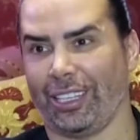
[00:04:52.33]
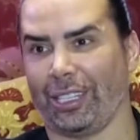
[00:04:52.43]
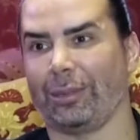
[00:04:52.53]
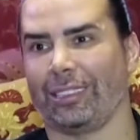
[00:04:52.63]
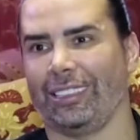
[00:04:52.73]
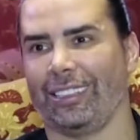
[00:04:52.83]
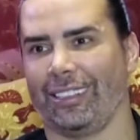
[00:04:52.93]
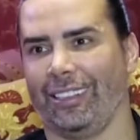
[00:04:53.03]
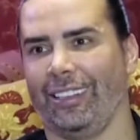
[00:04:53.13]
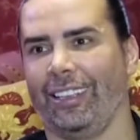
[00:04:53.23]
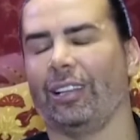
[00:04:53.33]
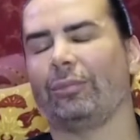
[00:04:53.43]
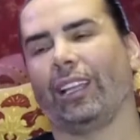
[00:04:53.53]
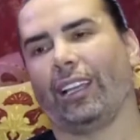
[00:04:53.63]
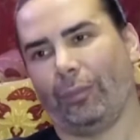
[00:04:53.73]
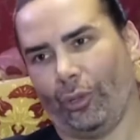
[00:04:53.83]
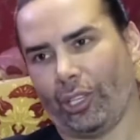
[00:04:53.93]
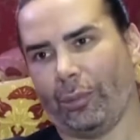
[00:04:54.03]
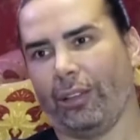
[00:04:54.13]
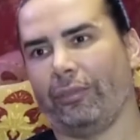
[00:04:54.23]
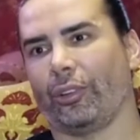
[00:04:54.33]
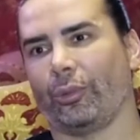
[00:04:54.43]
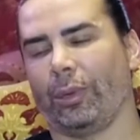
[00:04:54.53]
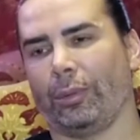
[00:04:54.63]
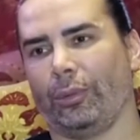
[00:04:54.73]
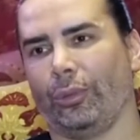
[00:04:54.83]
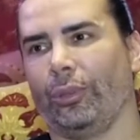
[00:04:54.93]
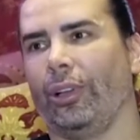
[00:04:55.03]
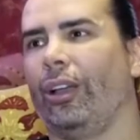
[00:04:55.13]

غريب كثير مدخل معه كمان فرو بيبي بلو